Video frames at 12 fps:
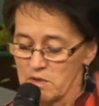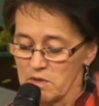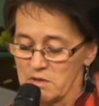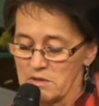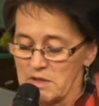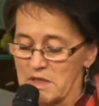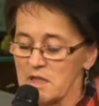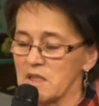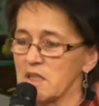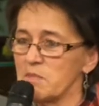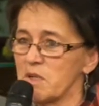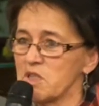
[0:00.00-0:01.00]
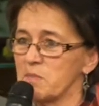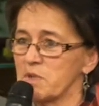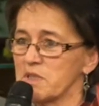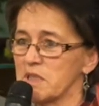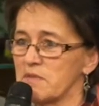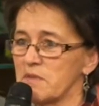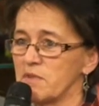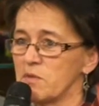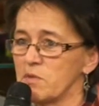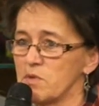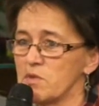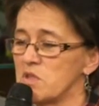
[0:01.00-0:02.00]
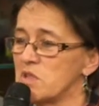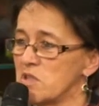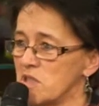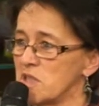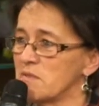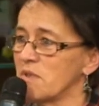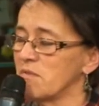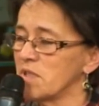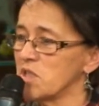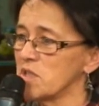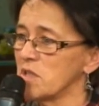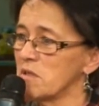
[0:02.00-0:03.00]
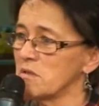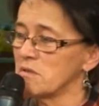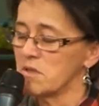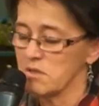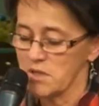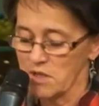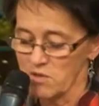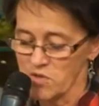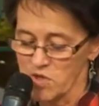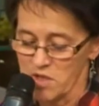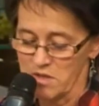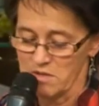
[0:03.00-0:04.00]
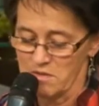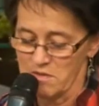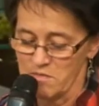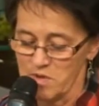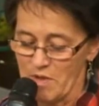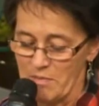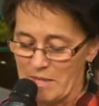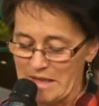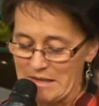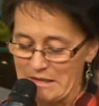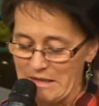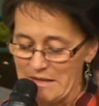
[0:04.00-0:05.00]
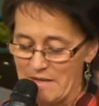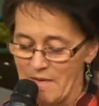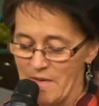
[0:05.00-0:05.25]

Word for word: do takich najbardziej podstawowych uczuć z dzieciństwa, właśnie do, do tego, że była matka,